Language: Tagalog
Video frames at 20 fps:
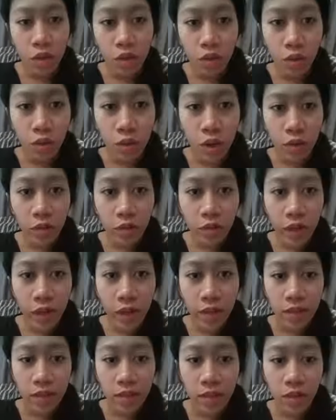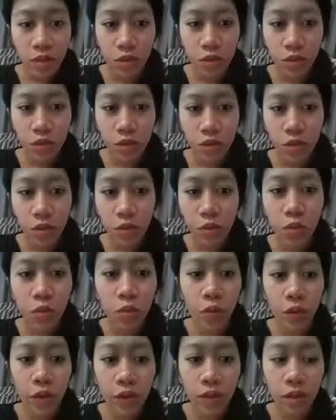So, ano guys, yun,
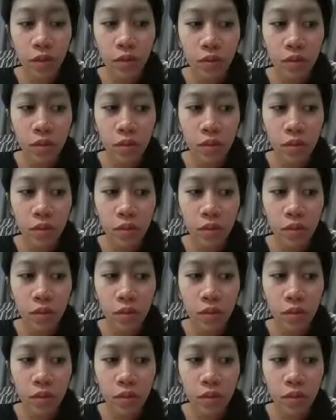nag-worry,